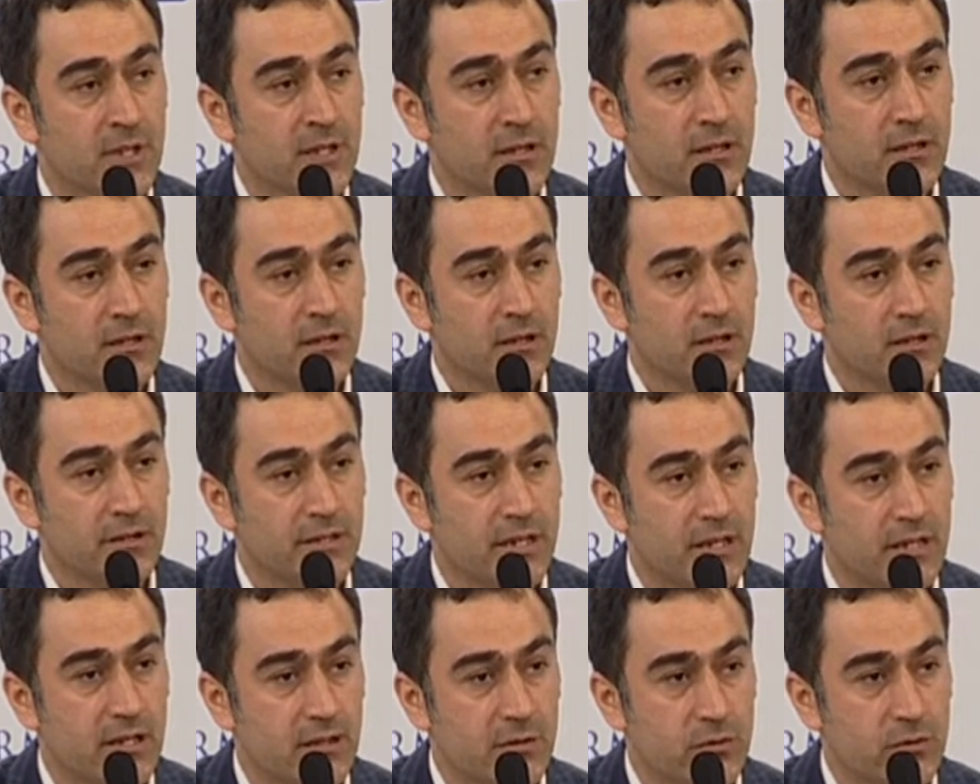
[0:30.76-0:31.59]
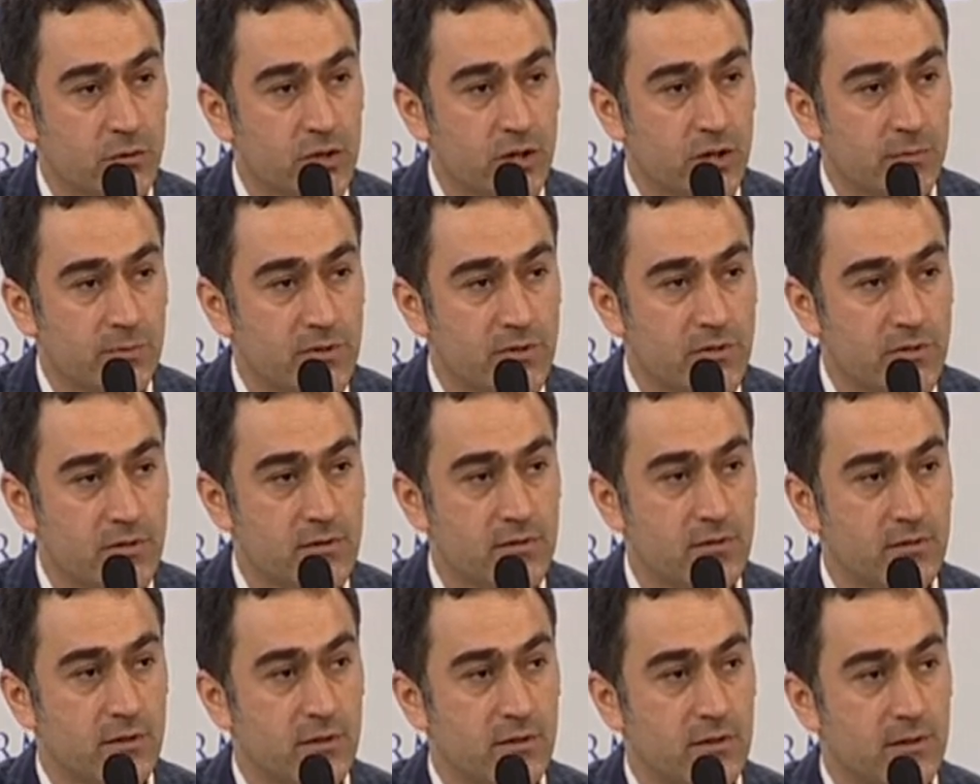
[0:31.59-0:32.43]
Ee, dekan hocamız e, e,
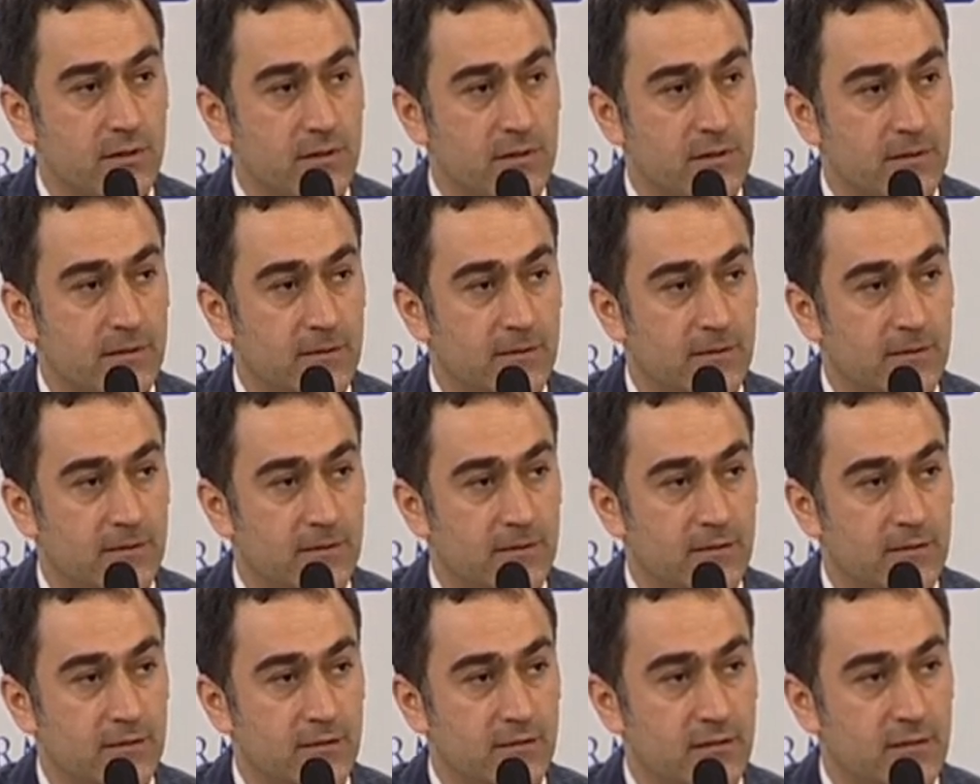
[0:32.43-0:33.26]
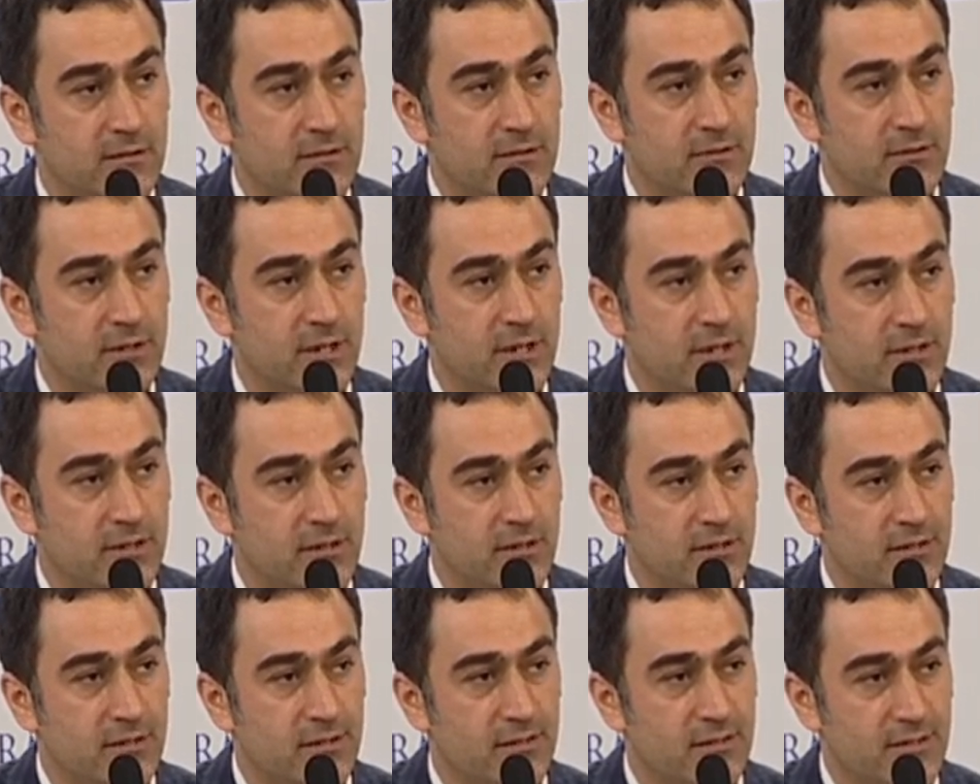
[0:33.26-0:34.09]
ve
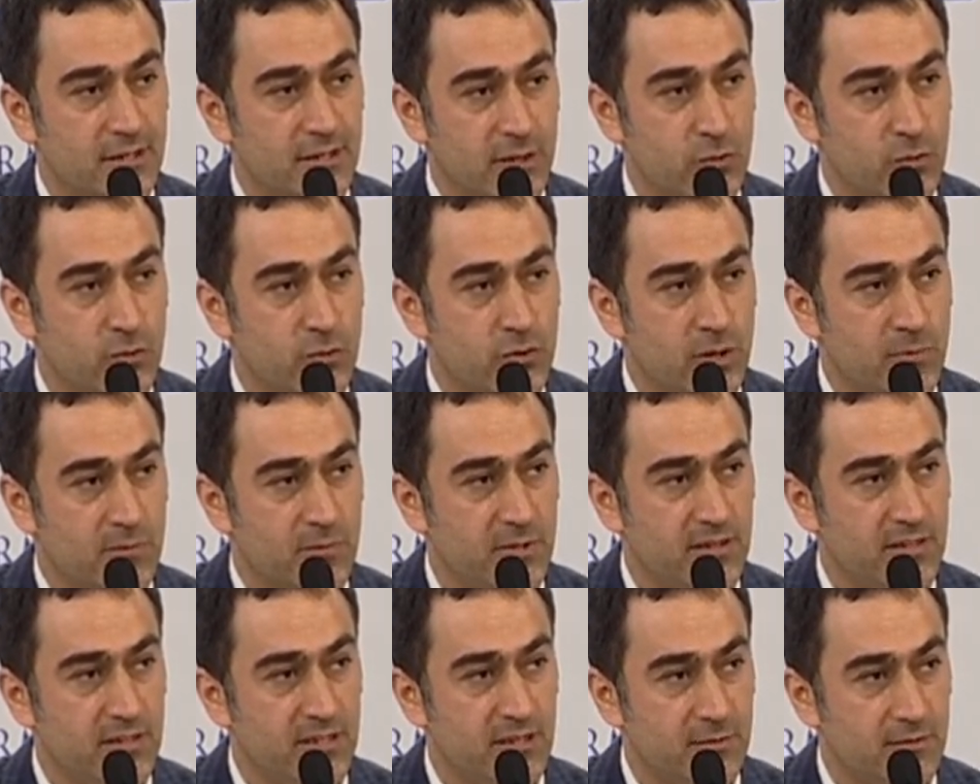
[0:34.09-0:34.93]
Cengiz hocam ve diğer